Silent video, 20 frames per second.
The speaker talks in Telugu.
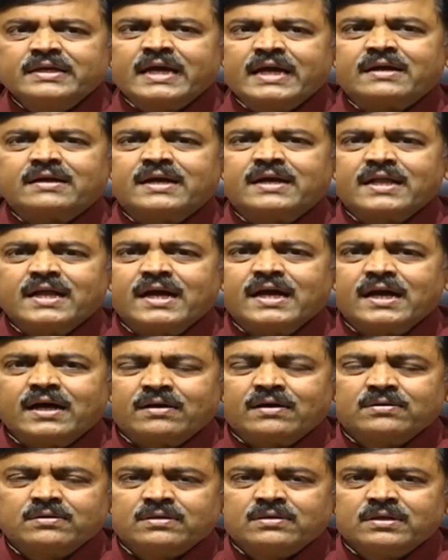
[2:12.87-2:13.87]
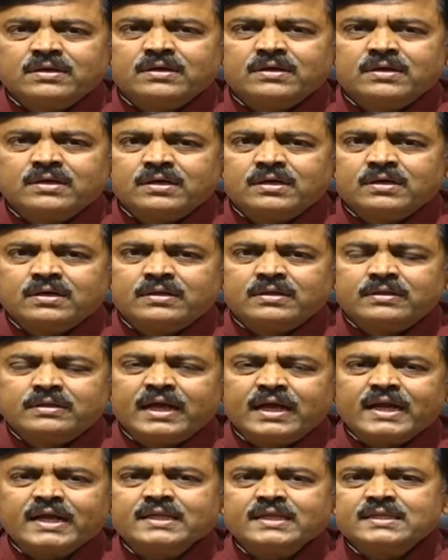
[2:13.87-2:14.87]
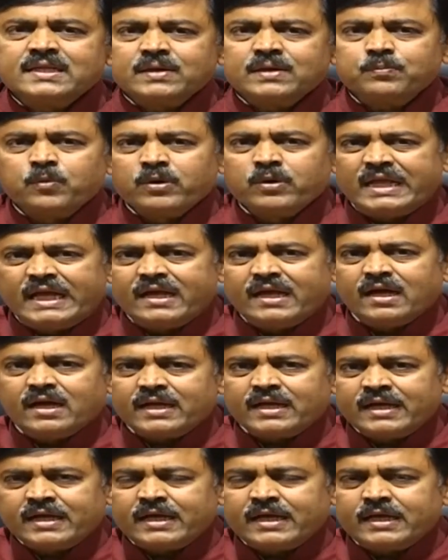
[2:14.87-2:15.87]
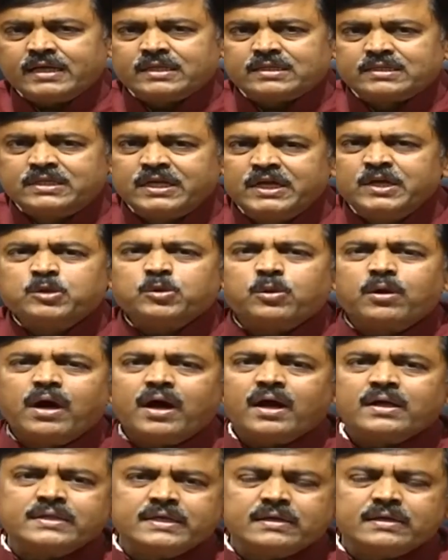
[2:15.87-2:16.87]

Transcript: ఎక్కడా నరేంద్ర మోదీ గారికి ధీటుగా